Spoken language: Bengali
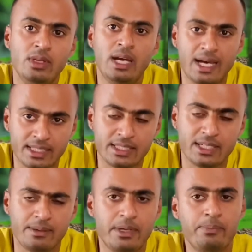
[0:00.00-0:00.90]
হাতের ডানে
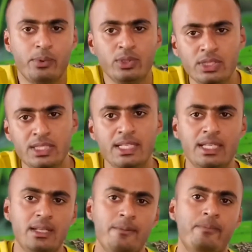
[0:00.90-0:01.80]
মানে
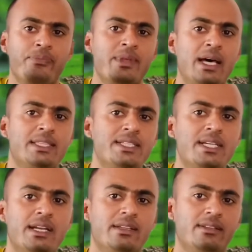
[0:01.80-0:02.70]
প্রত্যেকের হাতের ডানে